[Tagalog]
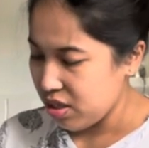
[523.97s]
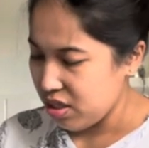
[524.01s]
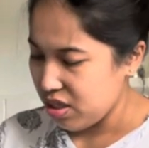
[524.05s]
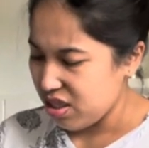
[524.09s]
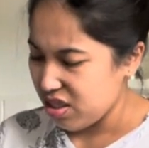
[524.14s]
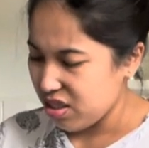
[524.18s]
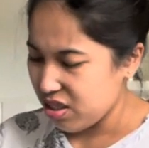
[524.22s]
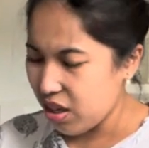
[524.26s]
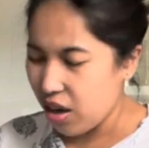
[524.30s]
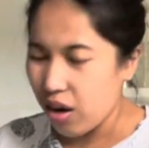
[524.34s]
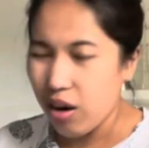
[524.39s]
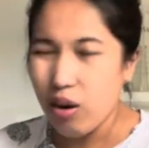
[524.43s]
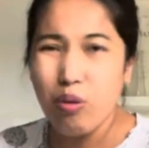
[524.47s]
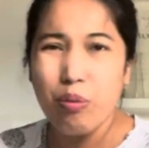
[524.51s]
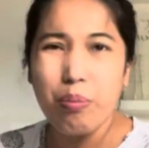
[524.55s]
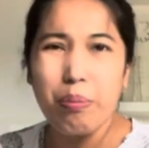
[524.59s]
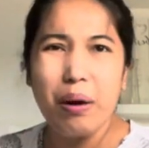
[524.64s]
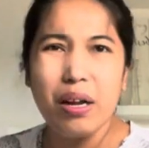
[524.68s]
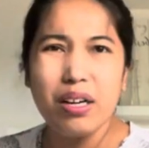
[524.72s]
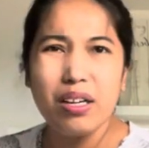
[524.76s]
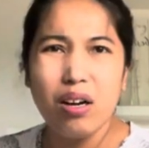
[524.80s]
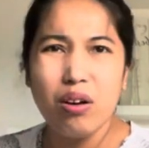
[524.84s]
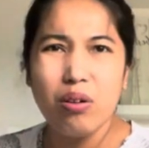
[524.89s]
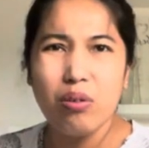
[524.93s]
Kasi ako
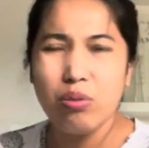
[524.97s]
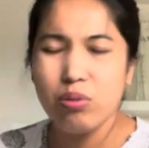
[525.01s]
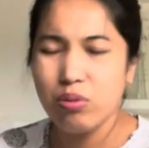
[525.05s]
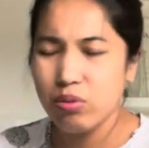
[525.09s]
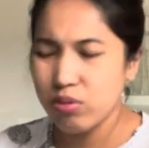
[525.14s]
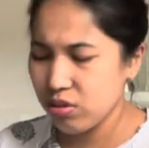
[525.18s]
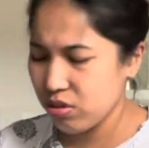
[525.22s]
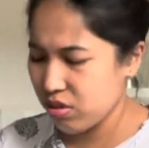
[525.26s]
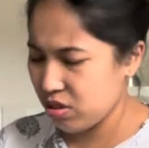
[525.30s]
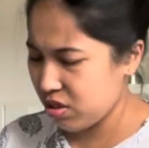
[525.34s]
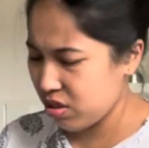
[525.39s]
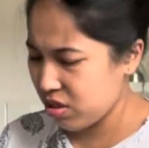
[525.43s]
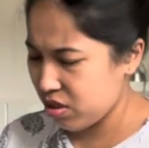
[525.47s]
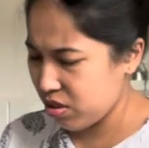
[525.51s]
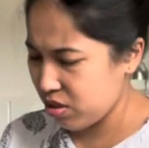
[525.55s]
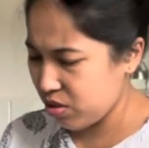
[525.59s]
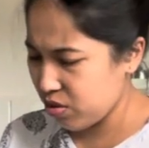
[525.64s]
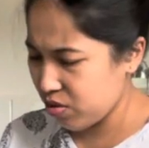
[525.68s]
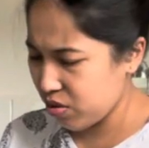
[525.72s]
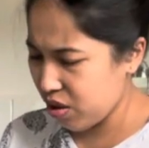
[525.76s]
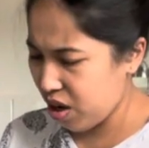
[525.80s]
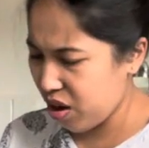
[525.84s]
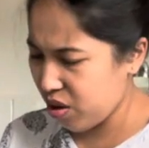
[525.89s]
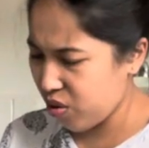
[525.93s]
para akong
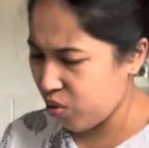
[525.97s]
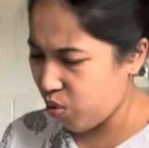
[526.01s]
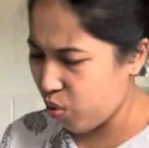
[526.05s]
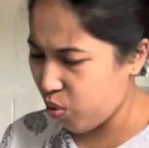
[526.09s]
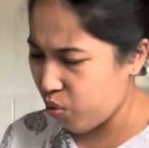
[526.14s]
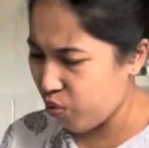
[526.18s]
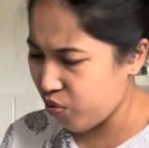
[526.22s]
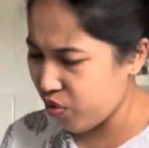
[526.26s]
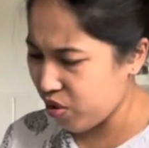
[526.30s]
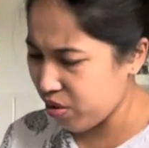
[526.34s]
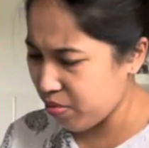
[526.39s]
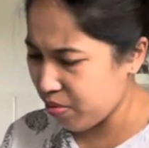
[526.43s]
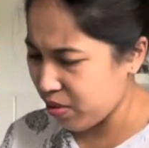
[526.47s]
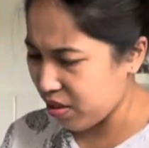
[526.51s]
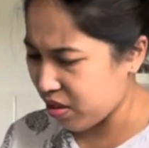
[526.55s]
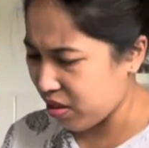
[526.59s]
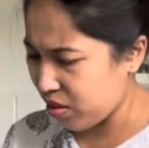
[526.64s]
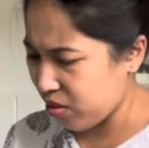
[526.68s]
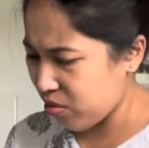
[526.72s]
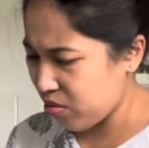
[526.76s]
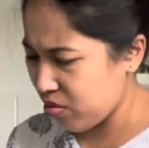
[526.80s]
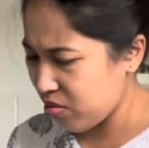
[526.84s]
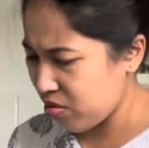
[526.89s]
yung hangover bitaw.